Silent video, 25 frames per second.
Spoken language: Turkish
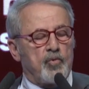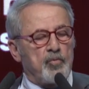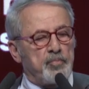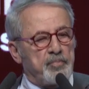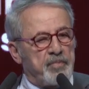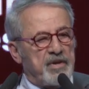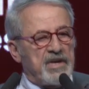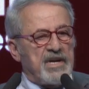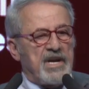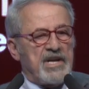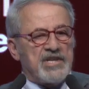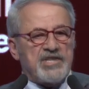
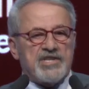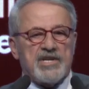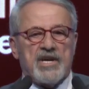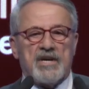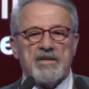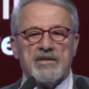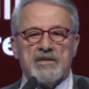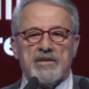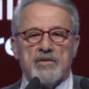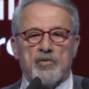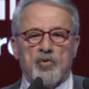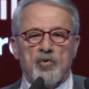bu
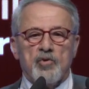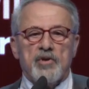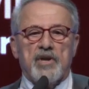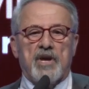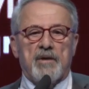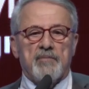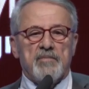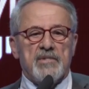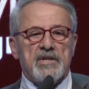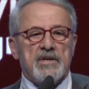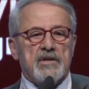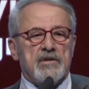bileşen
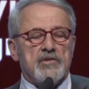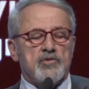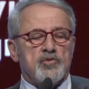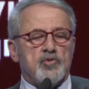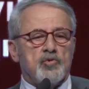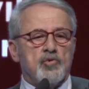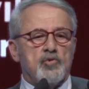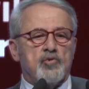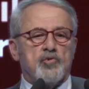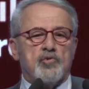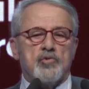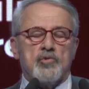önemli
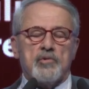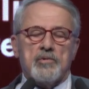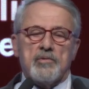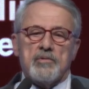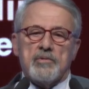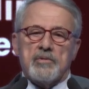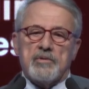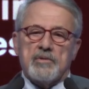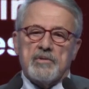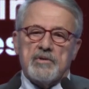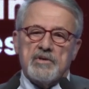çünkü